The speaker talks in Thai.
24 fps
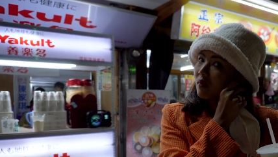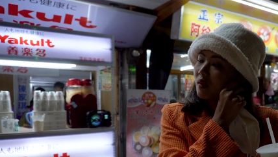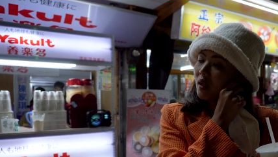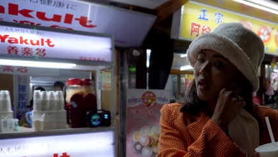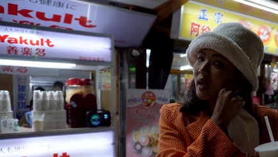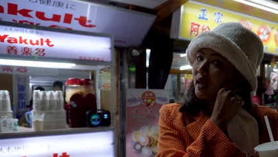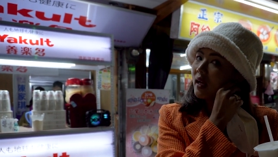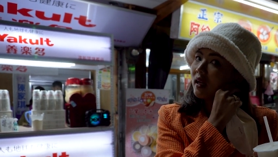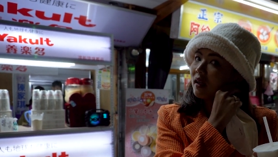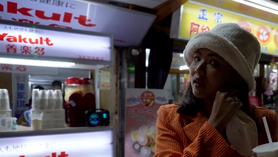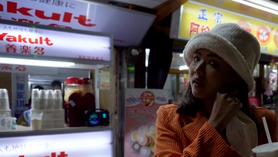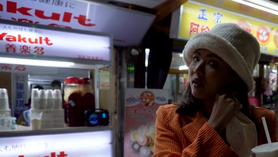
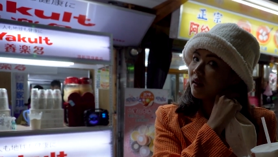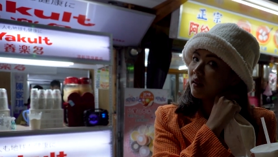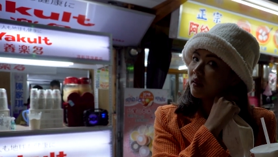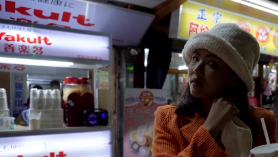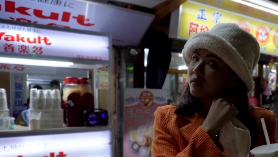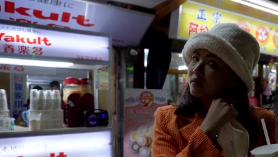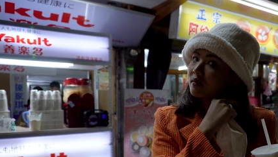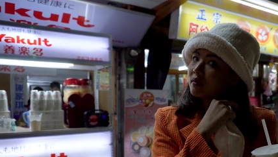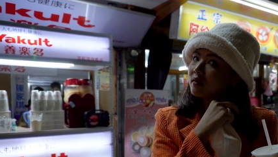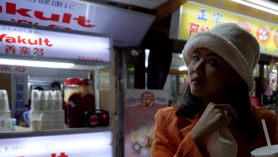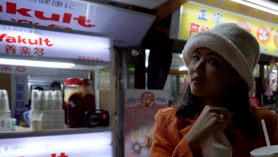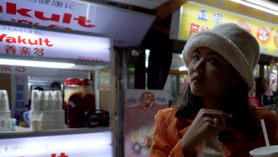แค่นั้นเลย
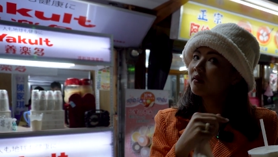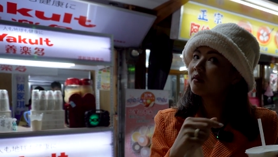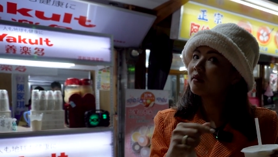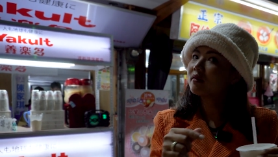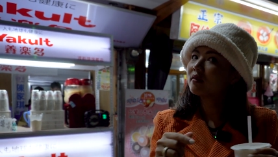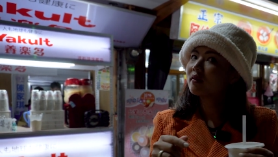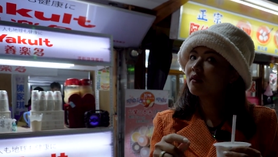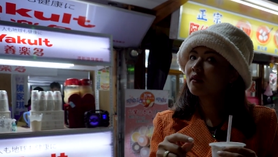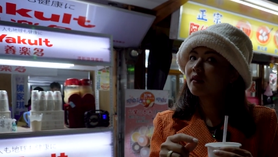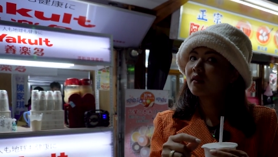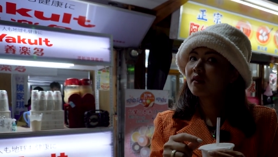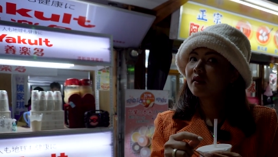
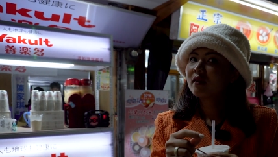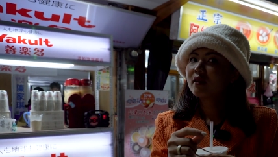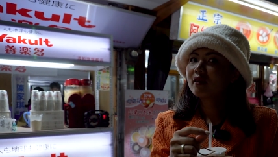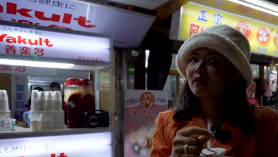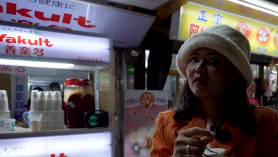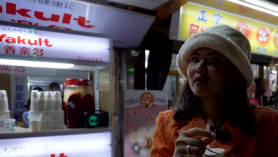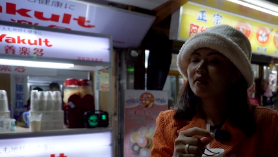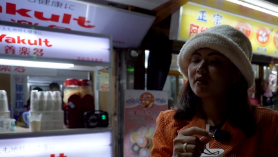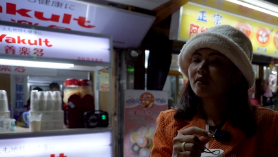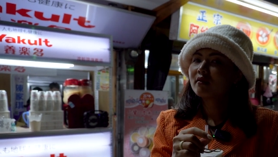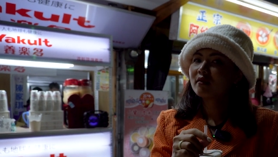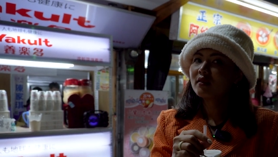
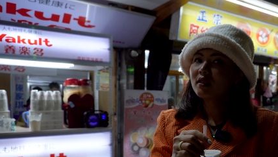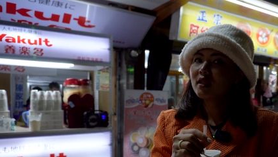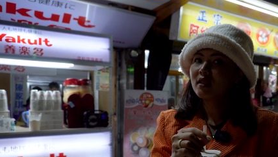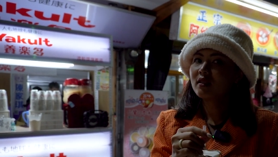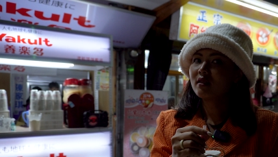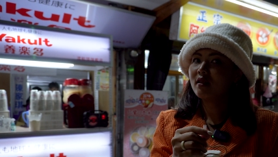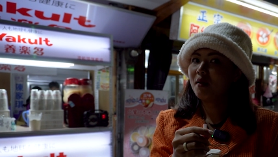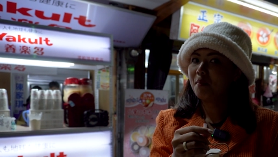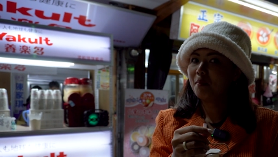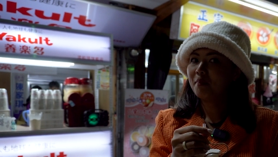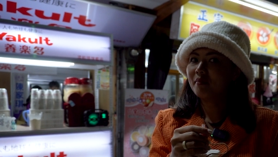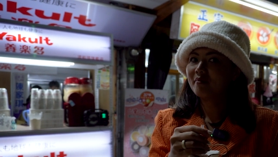เจ็ด
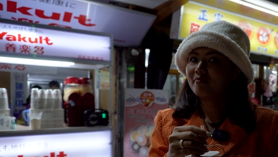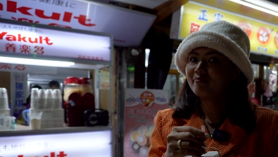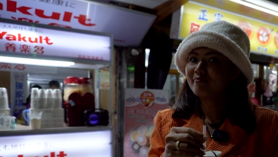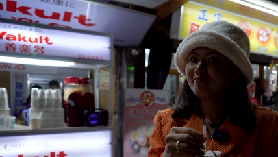สิบ